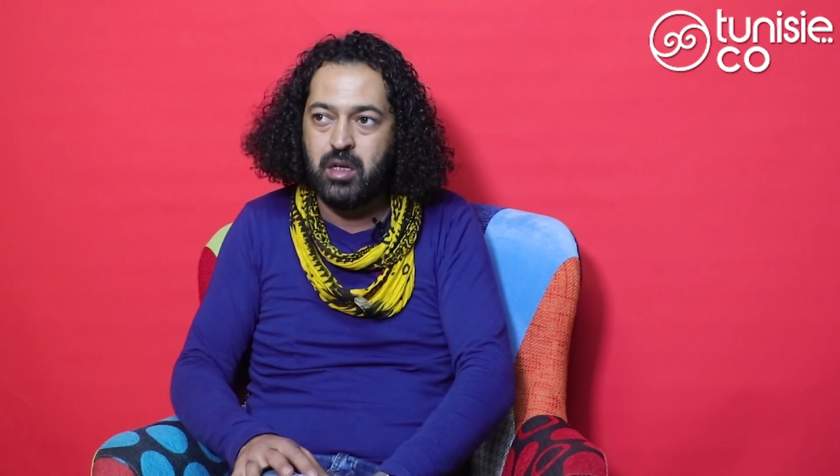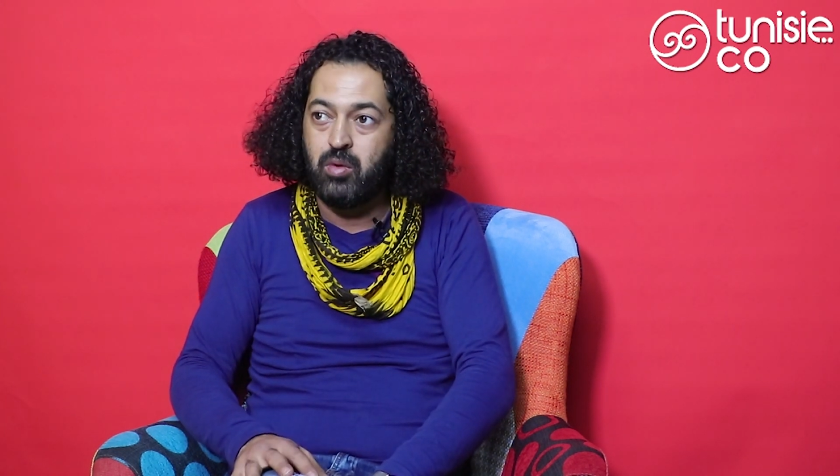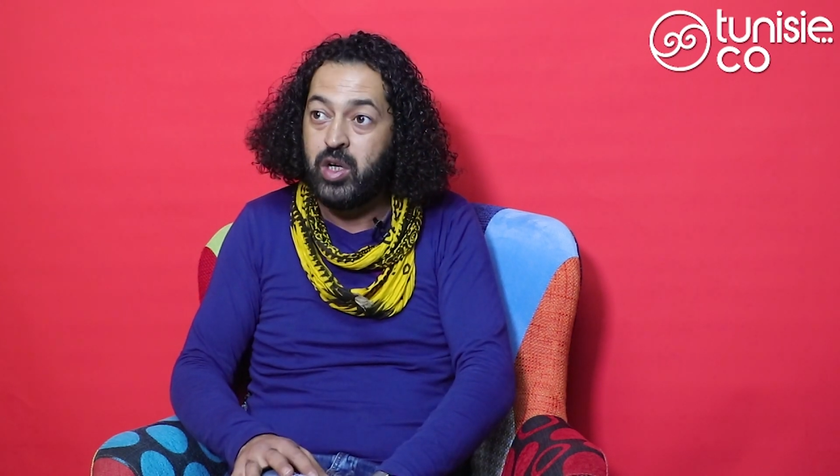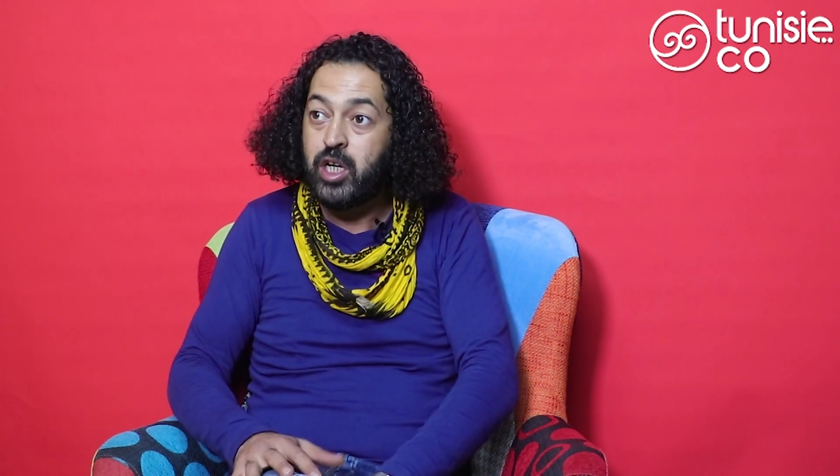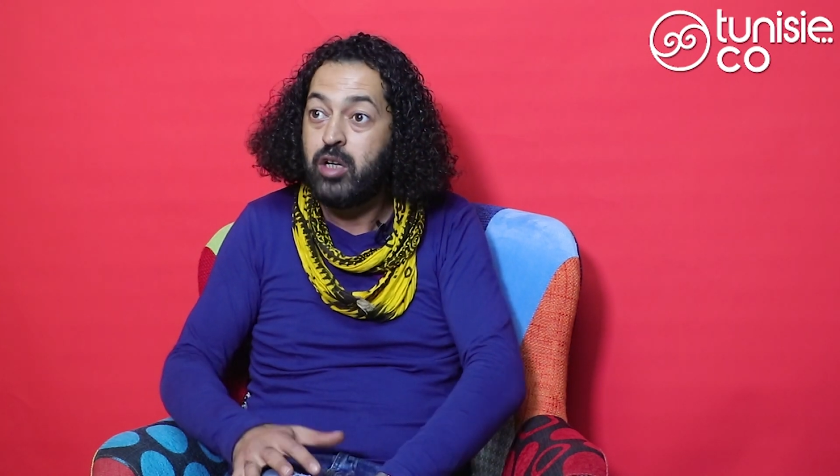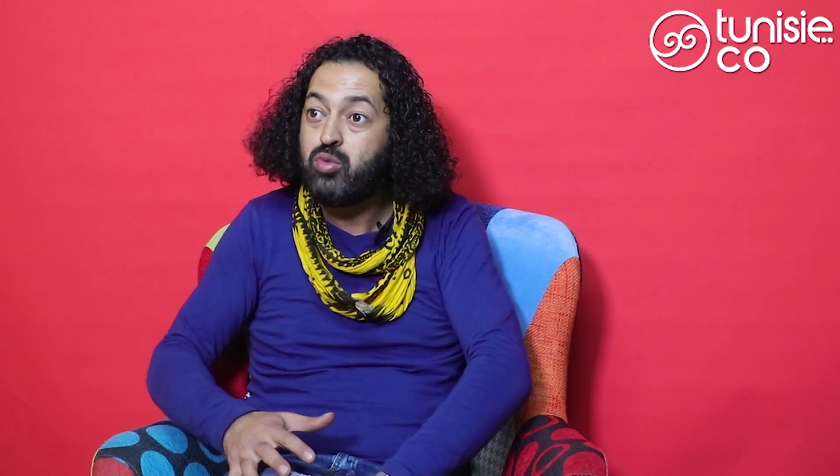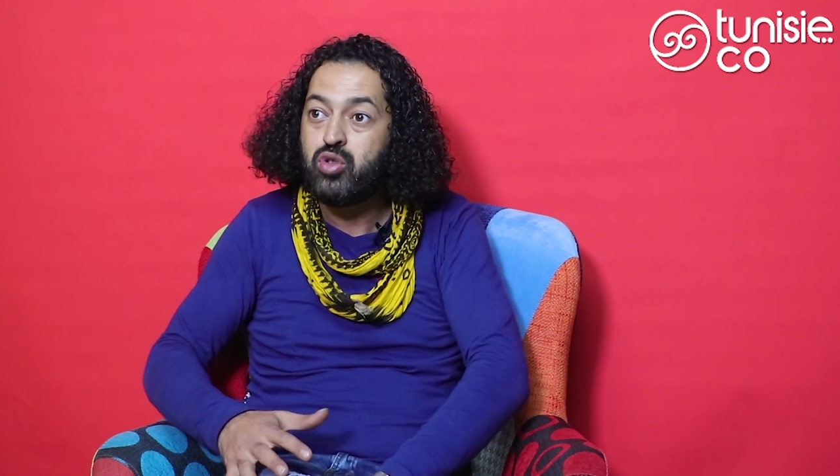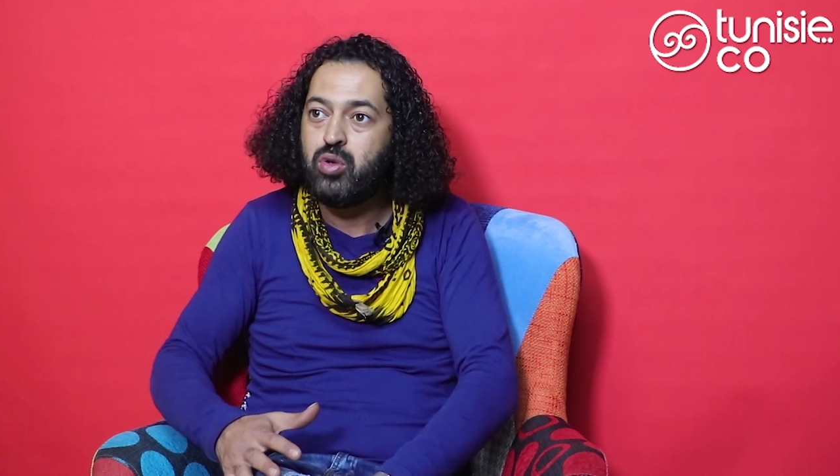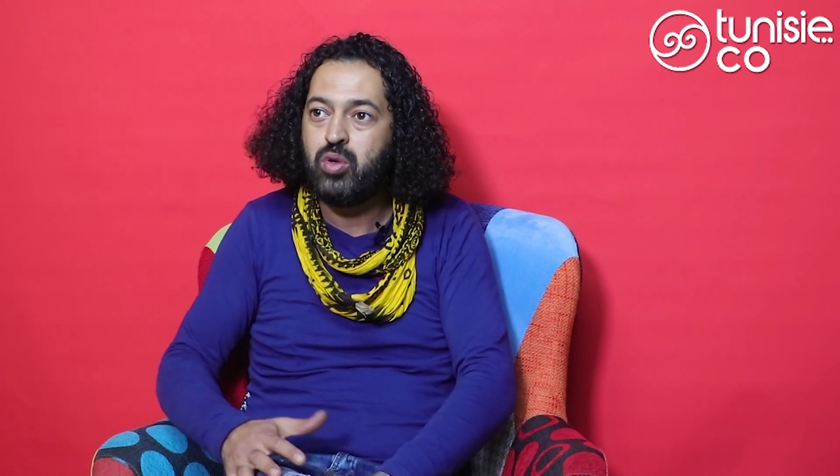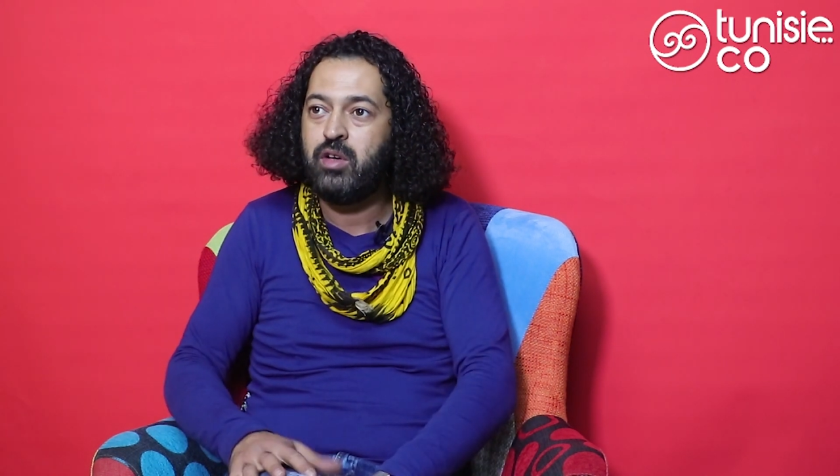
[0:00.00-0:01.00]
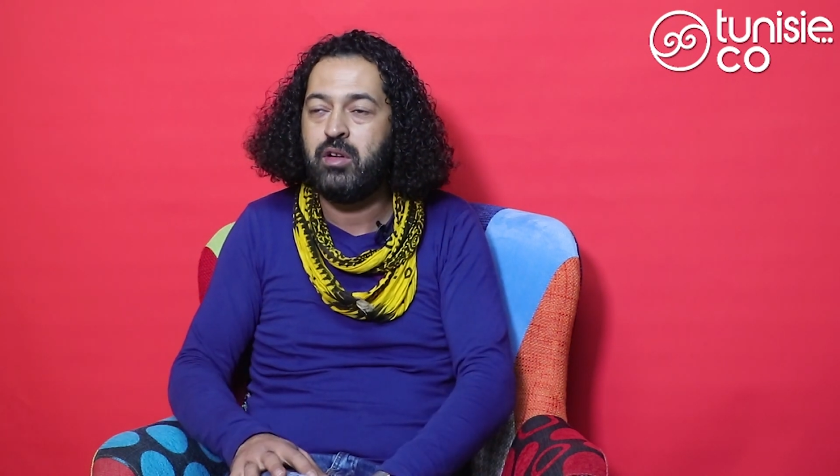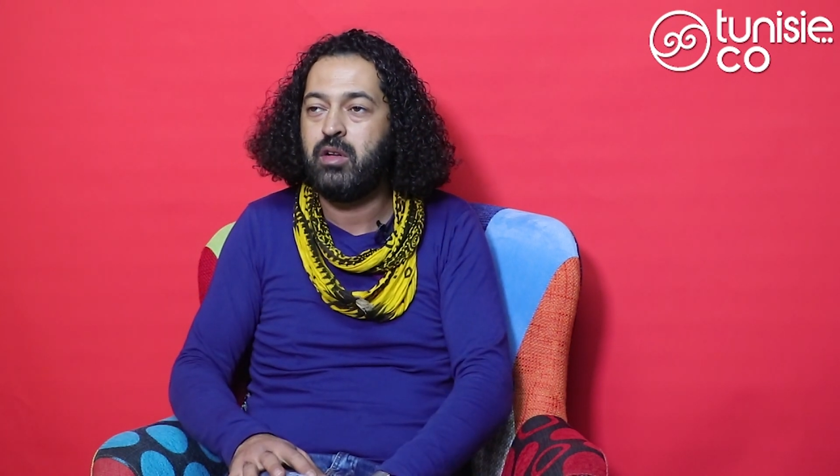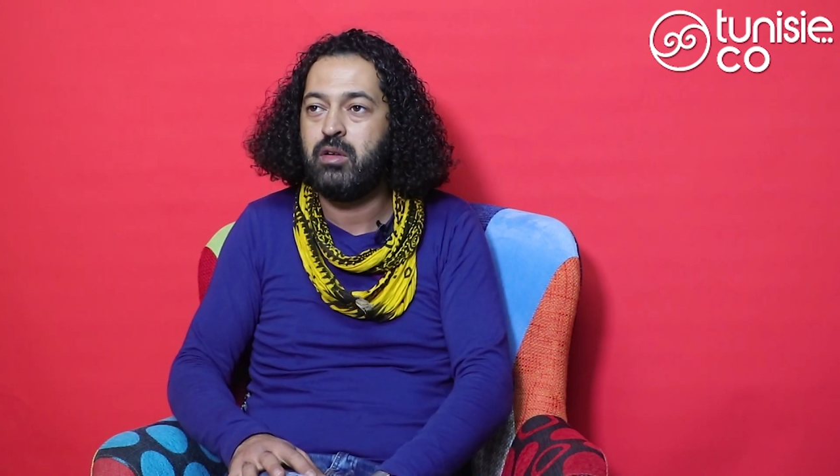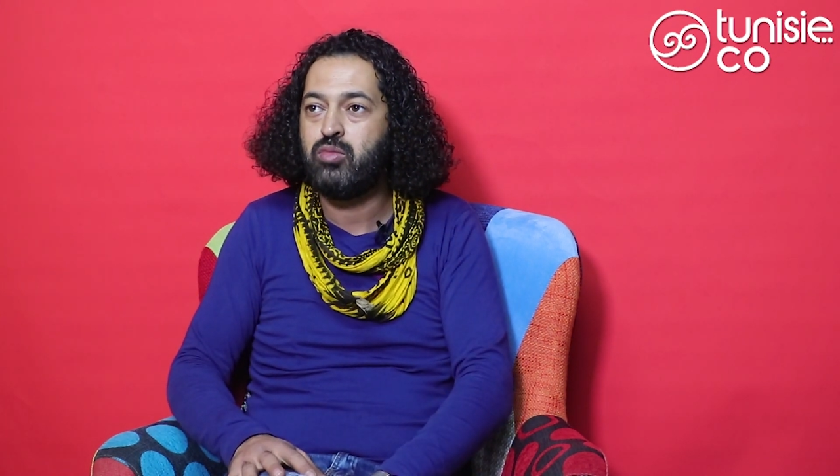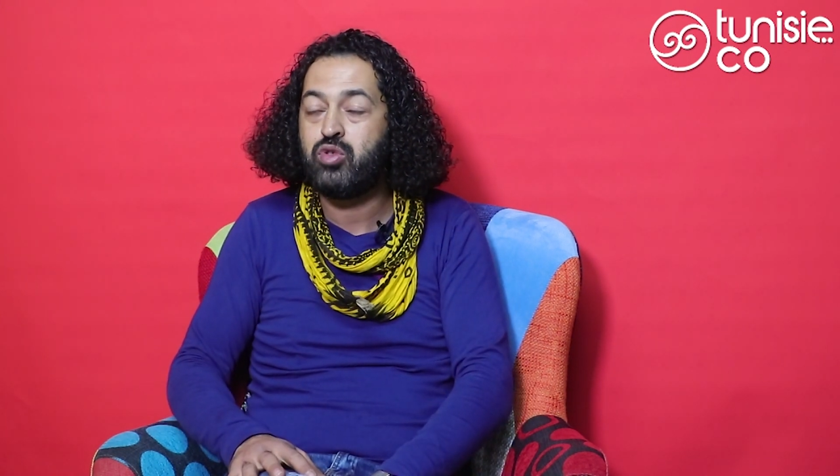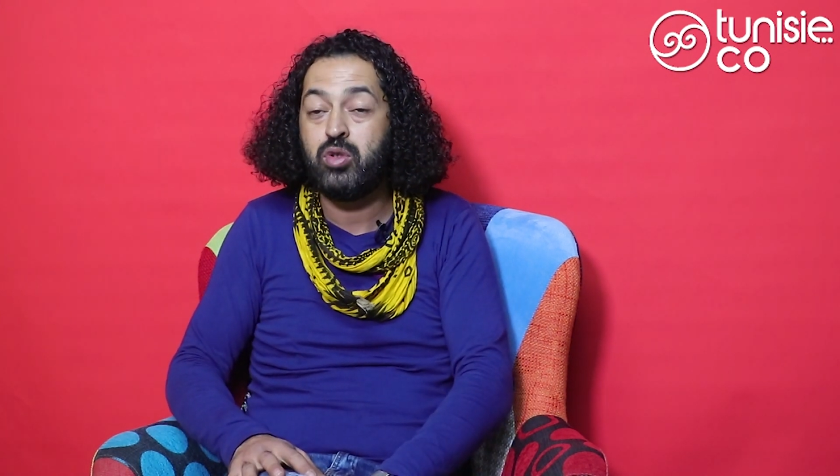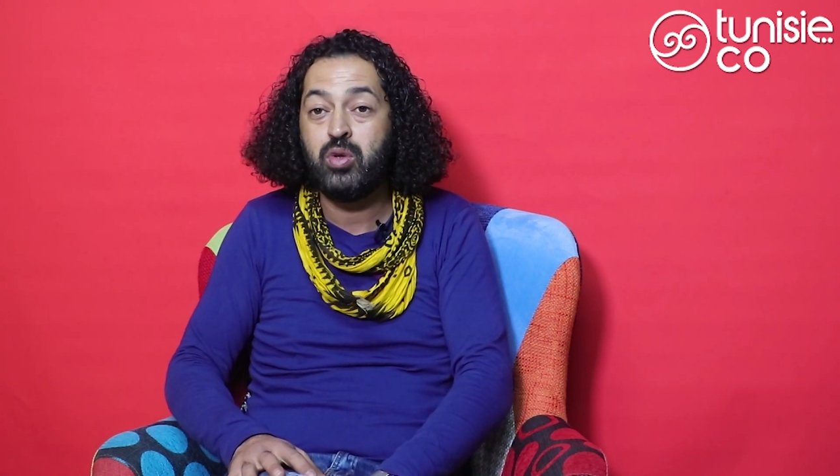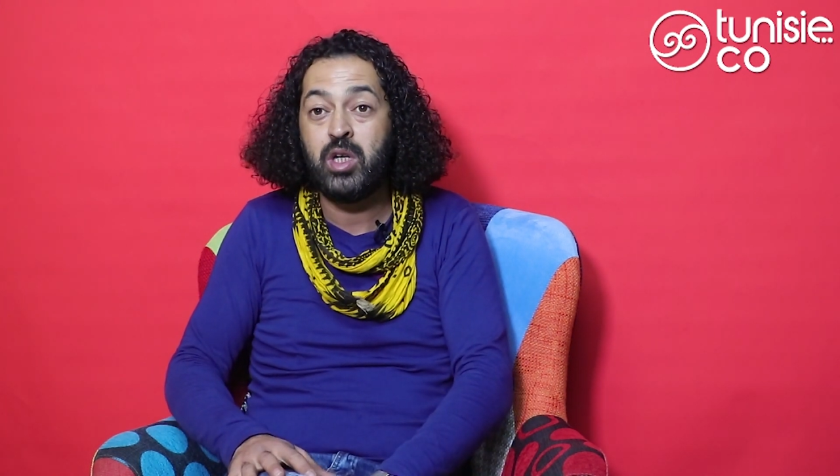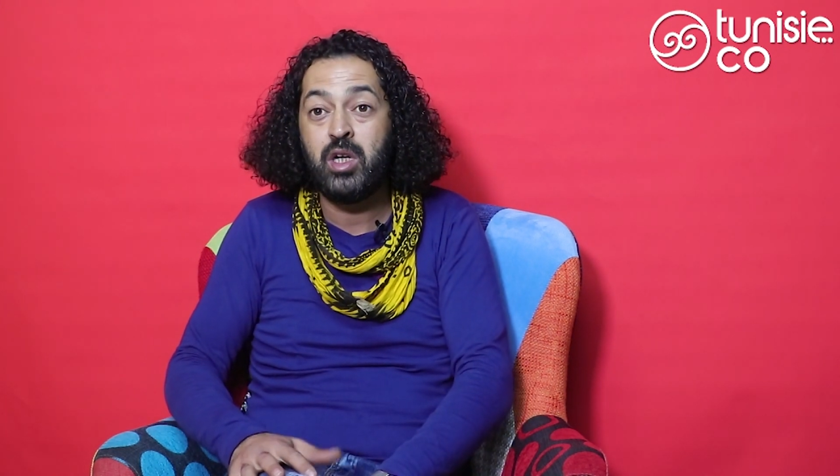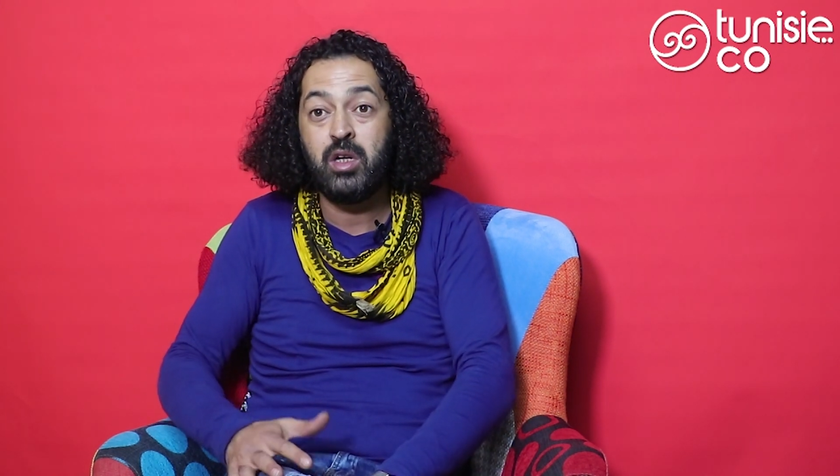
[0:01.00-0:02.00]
ولكن مش هو مش هو